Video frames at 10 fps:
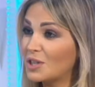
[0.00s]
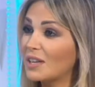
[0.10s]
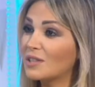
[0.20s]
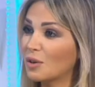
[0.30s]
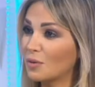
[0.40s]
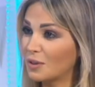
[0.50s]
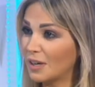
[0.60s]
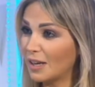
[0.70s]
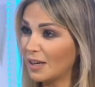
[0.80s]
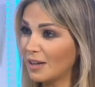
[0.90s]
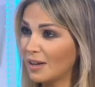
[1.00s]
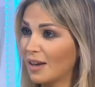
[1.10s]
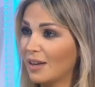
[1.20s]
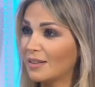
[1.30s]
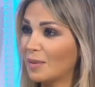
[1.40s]
شيدز اوف جراي
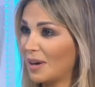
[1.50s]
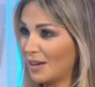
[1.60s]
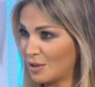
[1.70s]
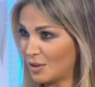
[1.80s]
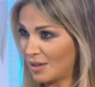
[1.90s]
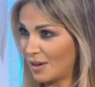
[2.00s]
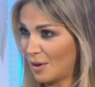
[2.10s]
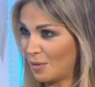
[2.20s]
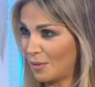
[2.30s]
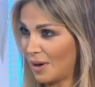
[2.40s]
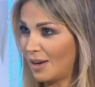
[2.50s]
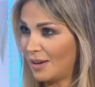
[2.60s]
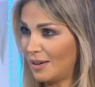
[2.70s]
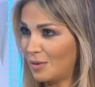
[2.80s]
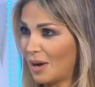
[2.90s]
تابعنا الجزء
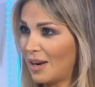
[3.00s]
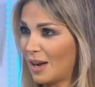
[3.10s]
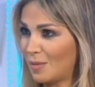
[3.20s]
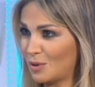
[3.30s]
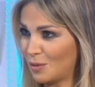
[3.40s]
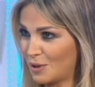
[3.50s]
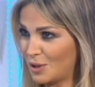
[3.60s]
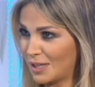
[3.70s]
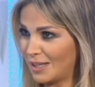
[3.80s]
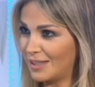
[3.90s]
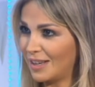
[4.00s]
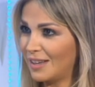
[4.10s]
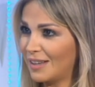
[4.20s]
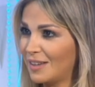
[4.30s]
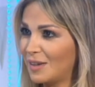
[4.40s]
الاول وهلا عم نشوف الجزء
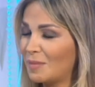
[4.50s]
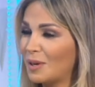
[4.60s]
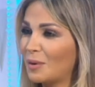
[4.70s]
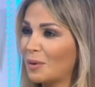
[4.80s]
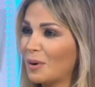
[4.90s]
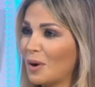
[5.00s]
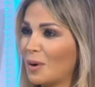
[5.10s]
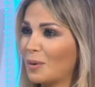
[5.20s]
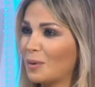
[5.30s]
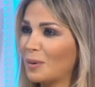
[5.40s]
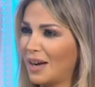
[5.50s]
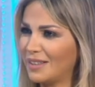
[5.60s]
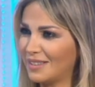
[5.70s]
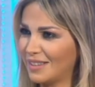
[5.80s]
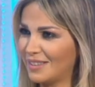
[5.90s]
الثاني منه وهو
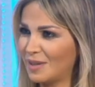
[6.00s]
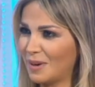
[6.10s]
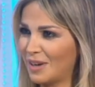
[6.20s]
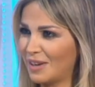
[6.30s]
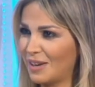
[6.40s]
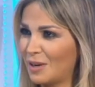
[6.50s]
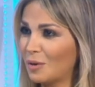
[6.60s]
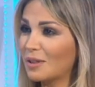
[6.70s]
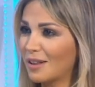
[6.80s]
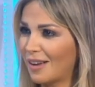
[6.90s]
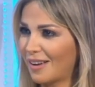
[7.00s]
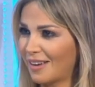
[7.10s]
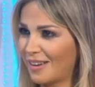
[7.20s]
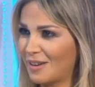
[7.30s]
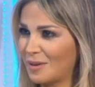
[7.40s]
عاده دائما يطلق
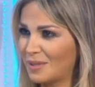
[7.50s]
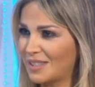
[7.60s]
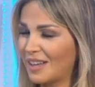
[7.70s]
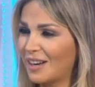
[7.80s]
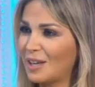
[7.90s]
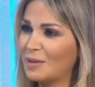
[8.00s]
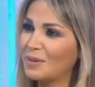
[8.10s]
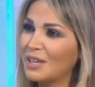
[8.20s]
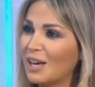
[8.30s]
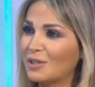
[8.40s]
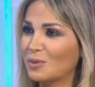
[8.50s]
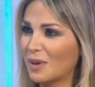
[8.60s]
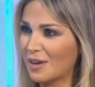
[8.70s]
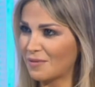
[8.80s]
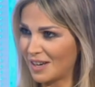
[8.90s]
آه، بالصلاه
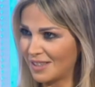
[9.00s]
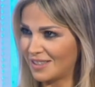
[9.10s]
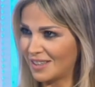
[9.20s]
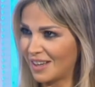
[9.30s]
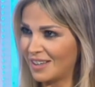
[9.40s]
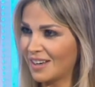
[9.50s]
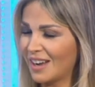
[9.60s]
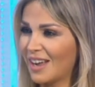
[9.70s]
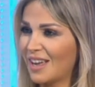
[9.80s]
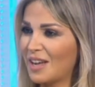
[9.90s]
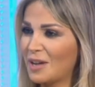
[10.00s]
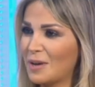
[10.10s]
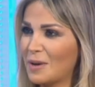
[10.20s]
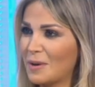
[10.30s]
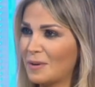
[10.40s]
باجواء فالنتاين صح.
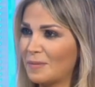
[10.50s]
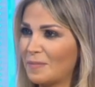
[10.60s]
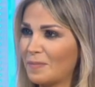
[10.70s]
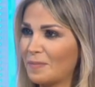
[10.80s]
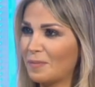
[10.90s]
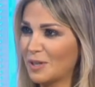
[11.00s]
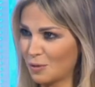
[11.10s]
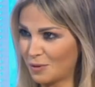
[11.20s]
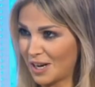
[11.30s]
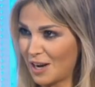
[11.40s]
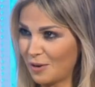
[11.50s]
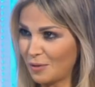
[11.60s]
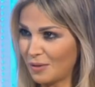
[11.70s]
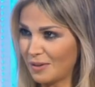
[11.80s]
آه بنشوف تريلر